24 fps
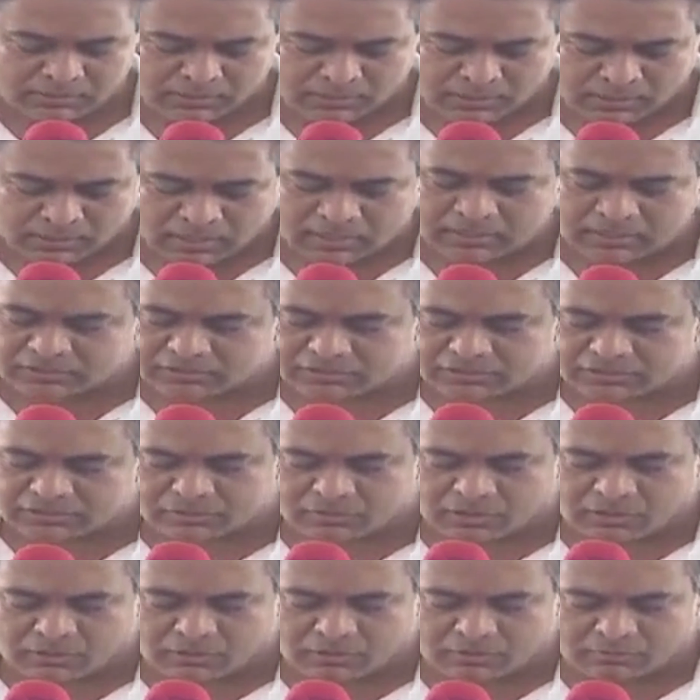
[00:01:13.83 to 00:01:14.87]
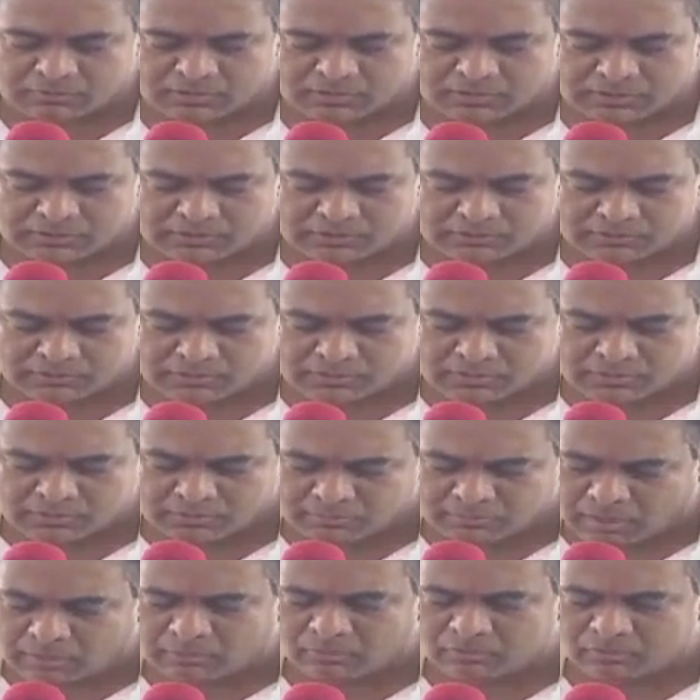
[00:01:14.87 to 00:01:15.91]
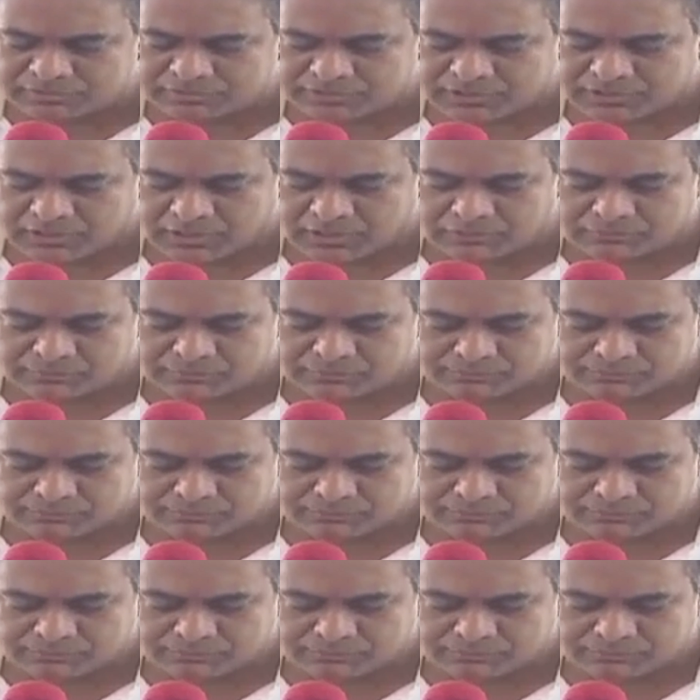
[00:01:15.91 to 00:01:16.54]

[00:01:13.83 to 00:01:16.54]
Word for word: కాడికి తీసుకొని రావడం అంటే మామూలు విషయం కాదు